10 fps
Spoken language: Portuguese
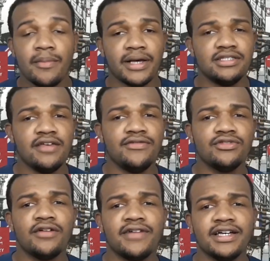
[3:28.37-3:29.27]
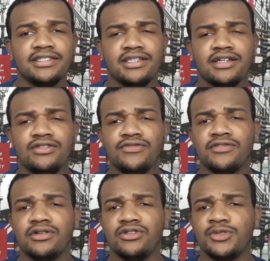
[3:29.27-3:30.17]
Mas Devil Novaes, desde ali do
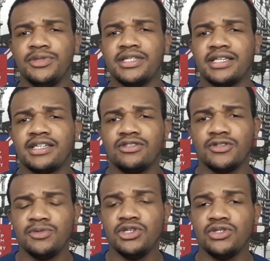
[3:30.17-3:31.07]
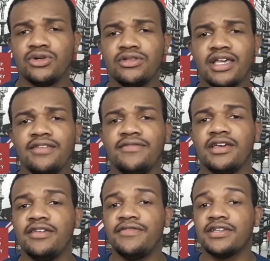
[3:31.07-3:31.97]
final de 2017, 2018, que ele
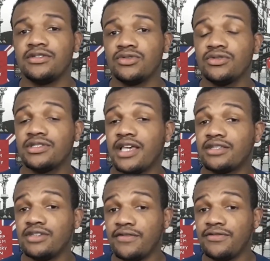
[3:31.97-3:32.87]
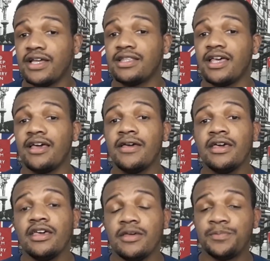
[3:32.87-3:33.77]
vem aí fazendo sucesso. Já foi até
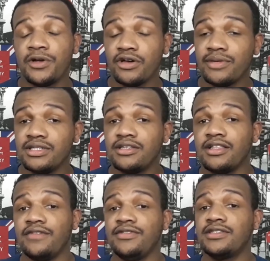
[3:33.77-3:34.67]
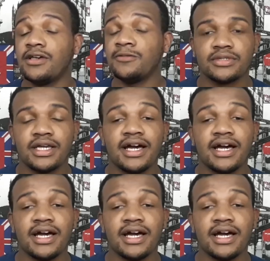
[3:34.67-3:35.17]
em programa de televisão.